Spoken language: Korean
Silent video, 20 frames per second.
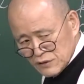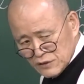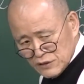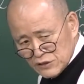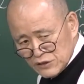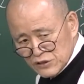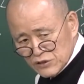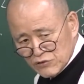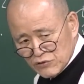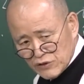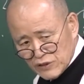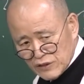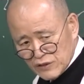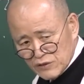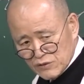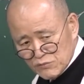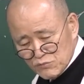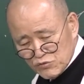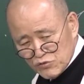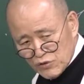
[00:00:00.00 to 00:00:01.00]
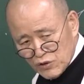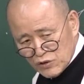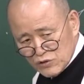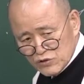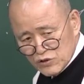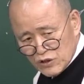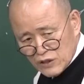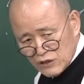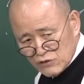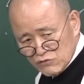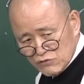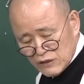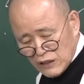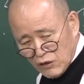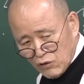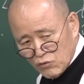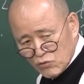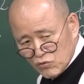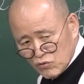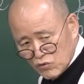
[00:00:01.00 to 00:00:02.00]
있을 거예요. 문안전에도
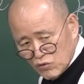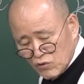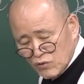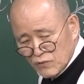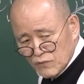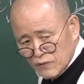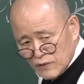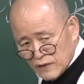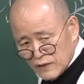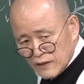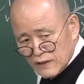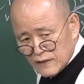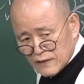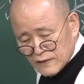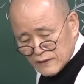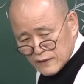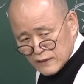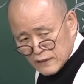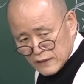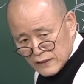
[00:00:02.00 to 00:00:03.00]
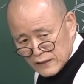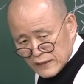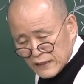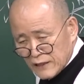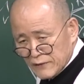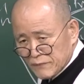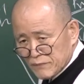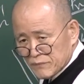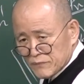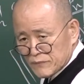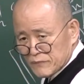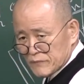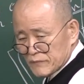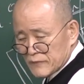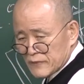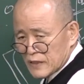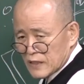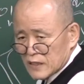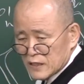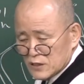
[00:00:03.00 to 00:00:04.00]
나오고 그러니까
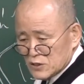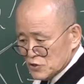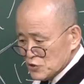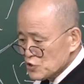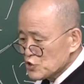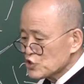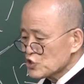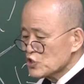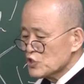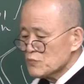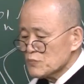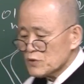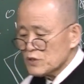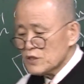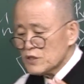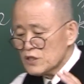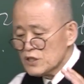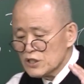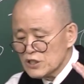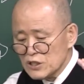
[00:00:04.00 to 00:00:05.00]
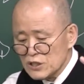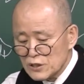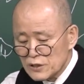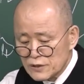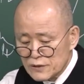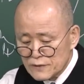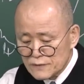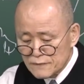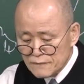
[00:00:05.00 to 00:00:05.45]
지금 이